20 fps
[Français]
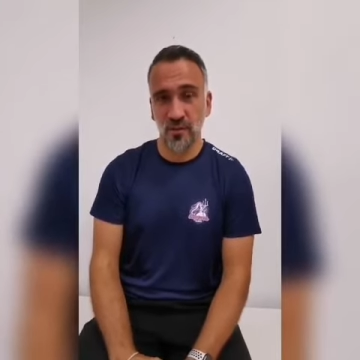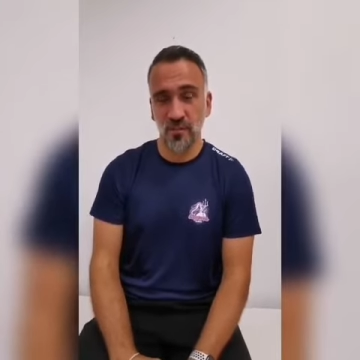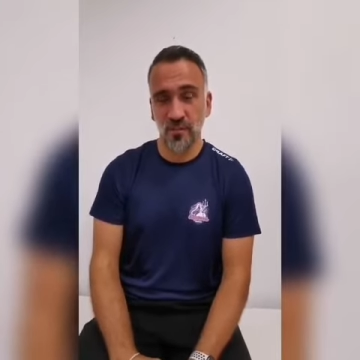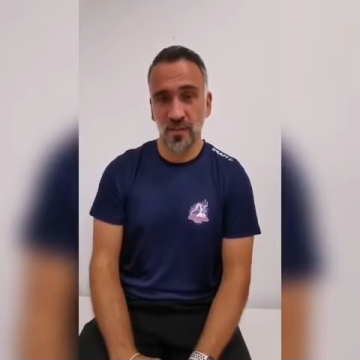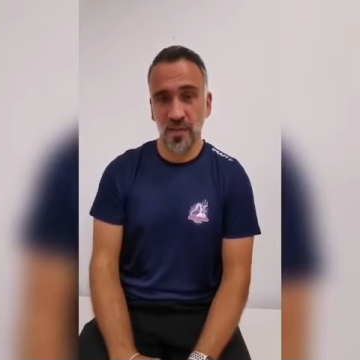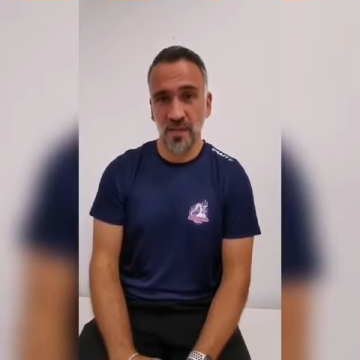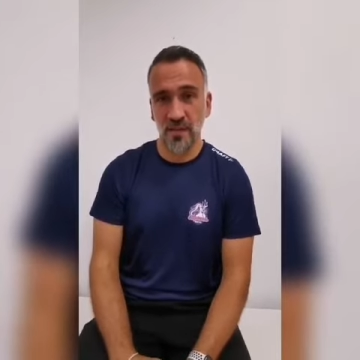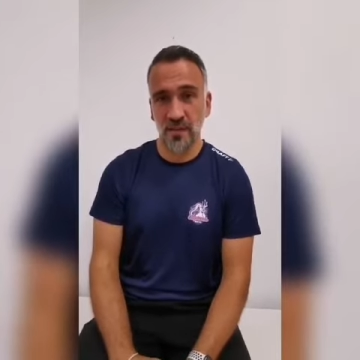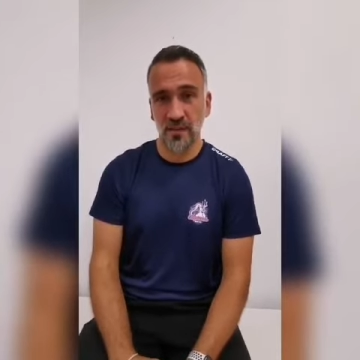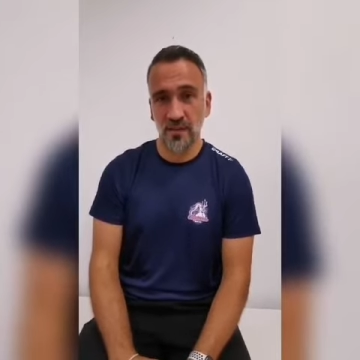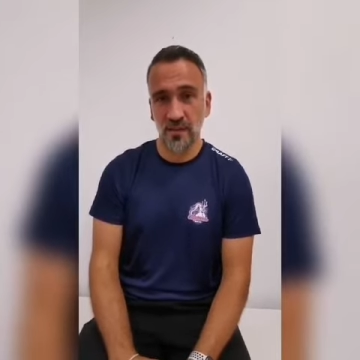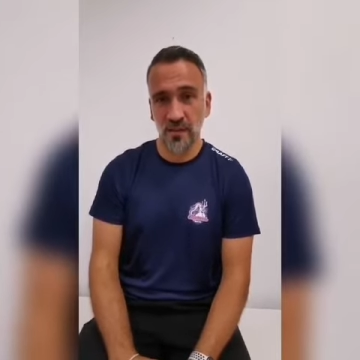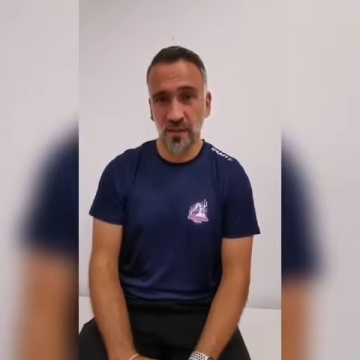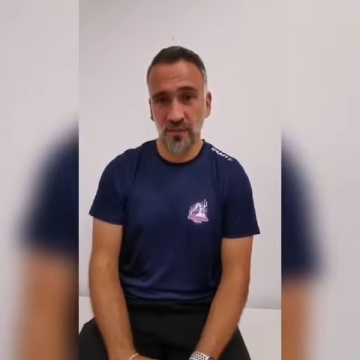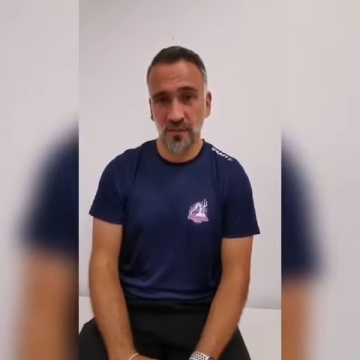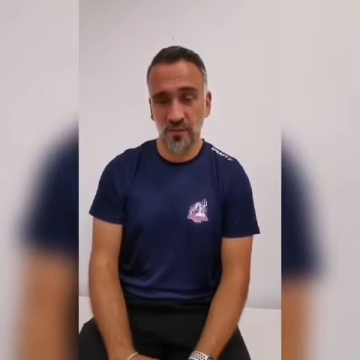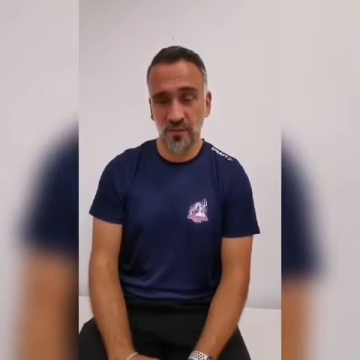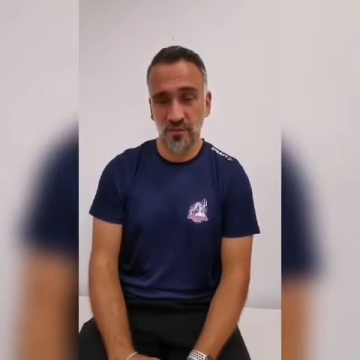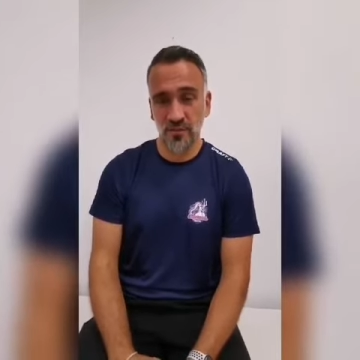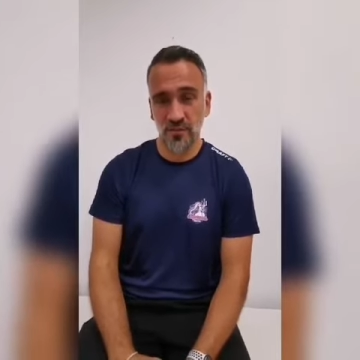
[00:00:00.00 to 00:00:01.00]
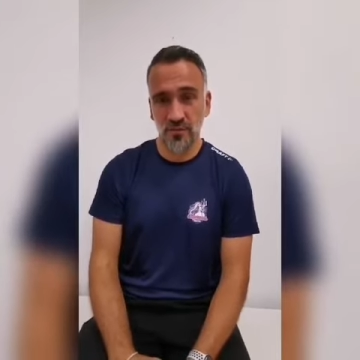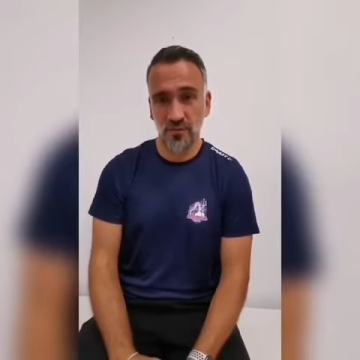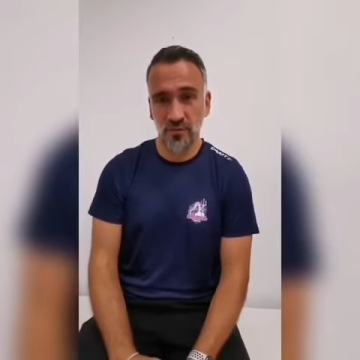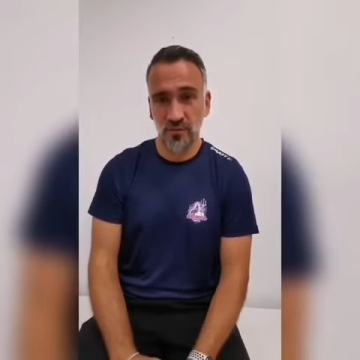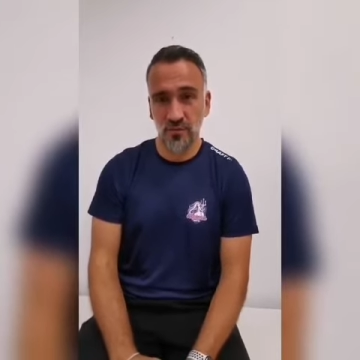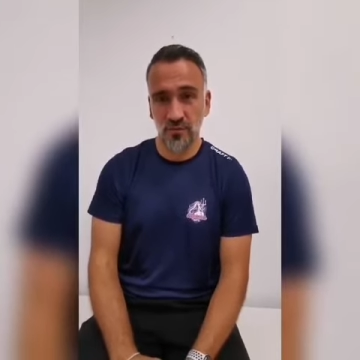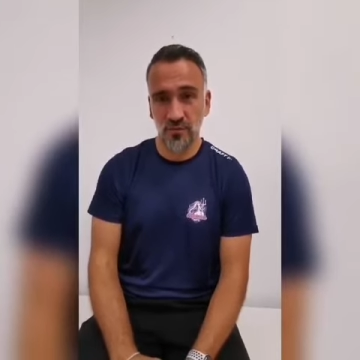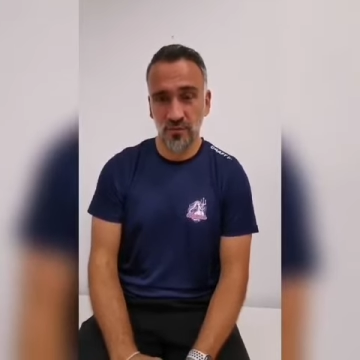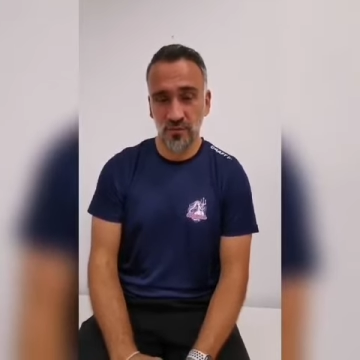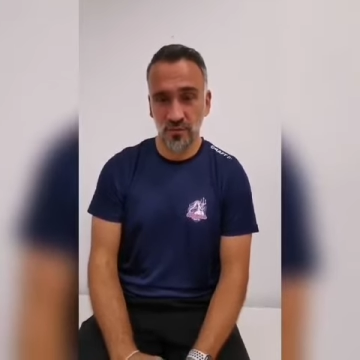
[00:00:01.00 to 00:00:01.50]
belle euh, aventure
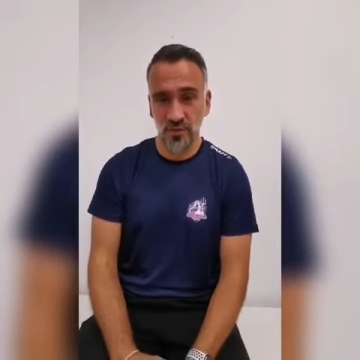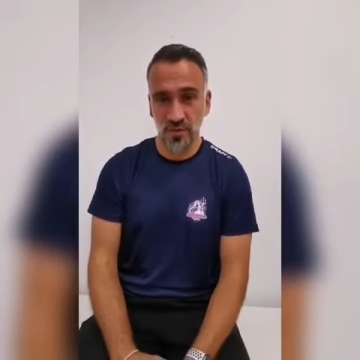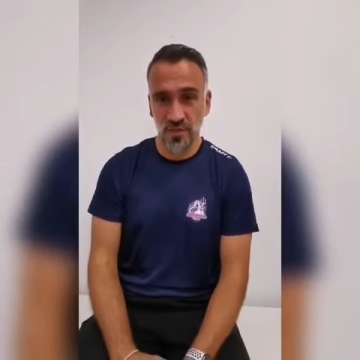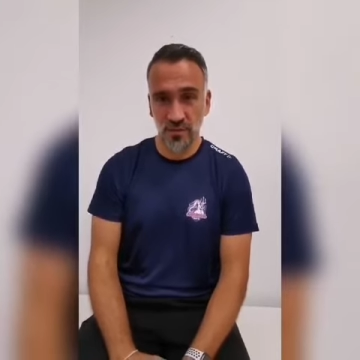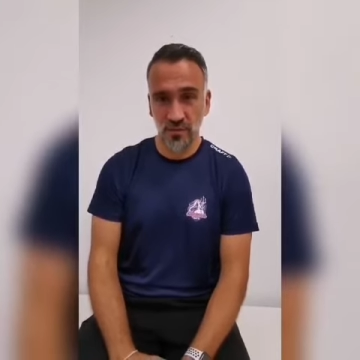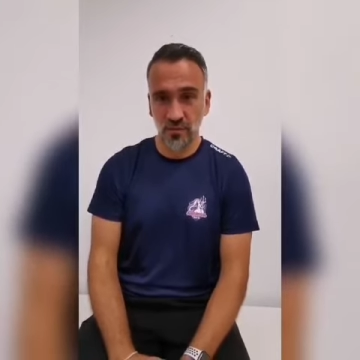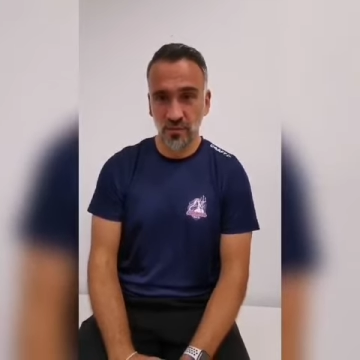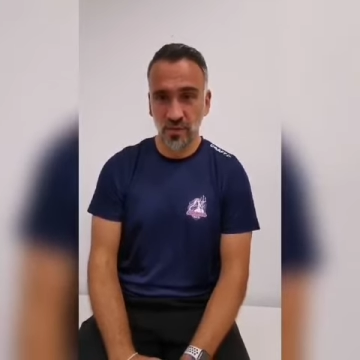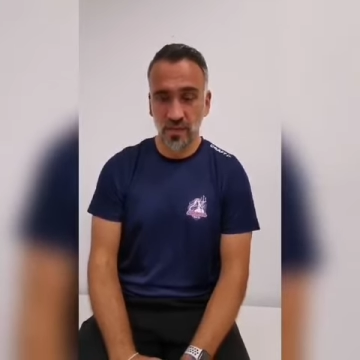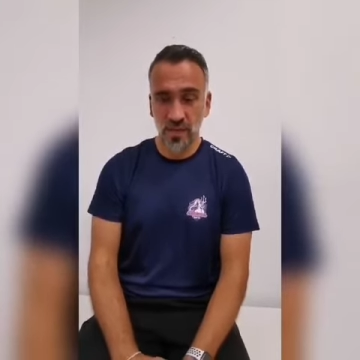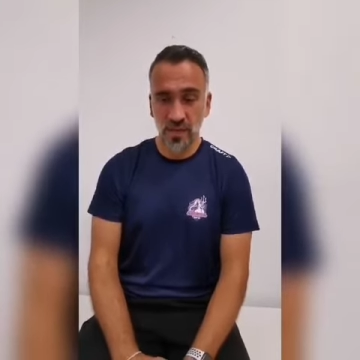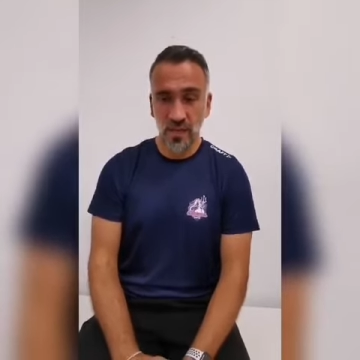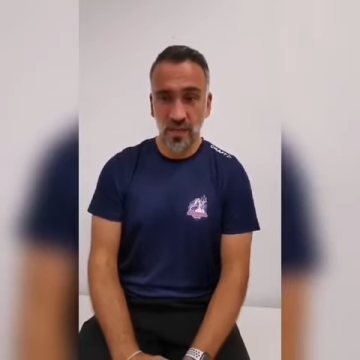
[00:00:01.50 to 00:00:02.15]
au JO.